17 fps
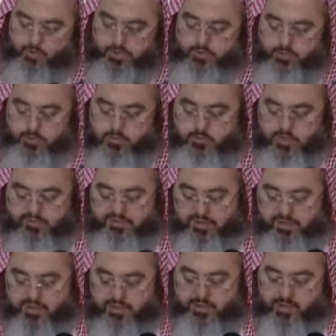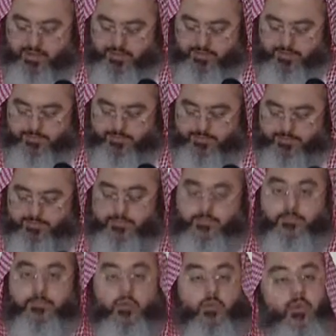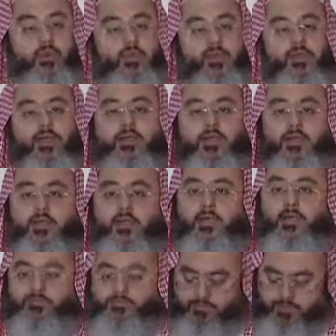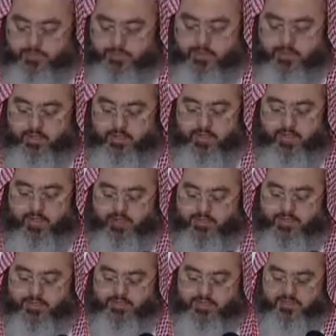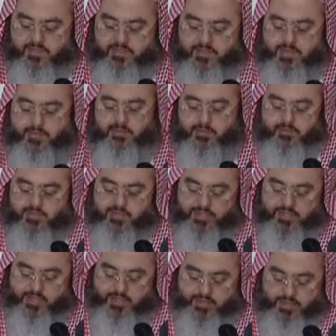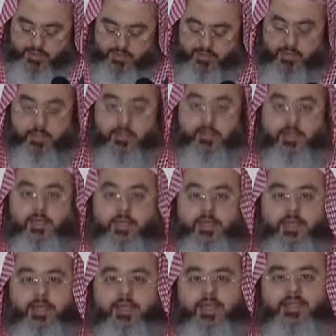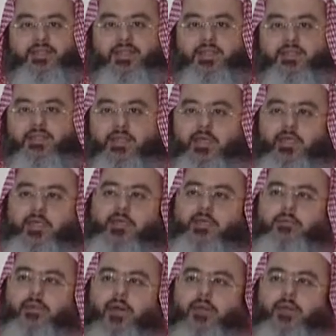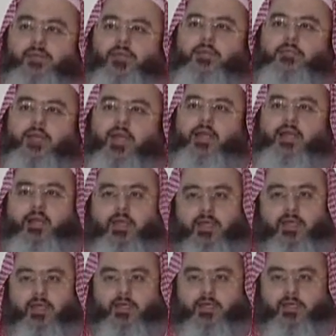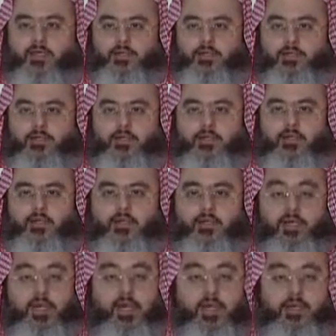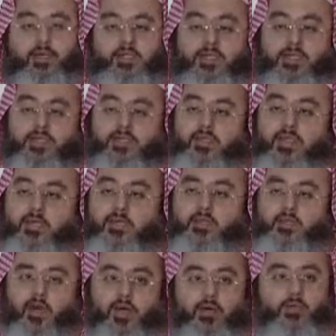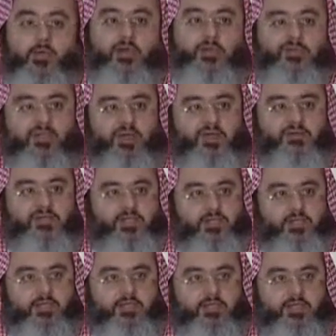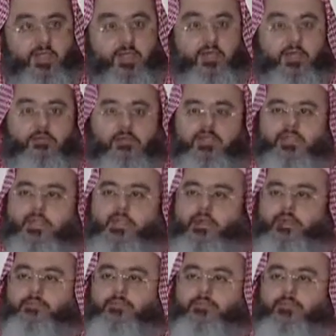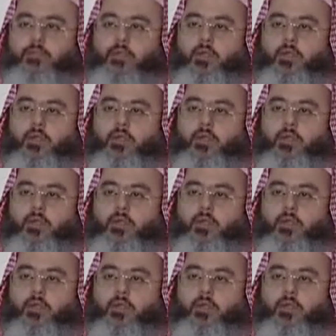والعمق في النظر وكذلك عدم تضخيم المشكله التضخيم اكثر من الحقيقه لان الشيطان يهول في نفس الانسان المصاعب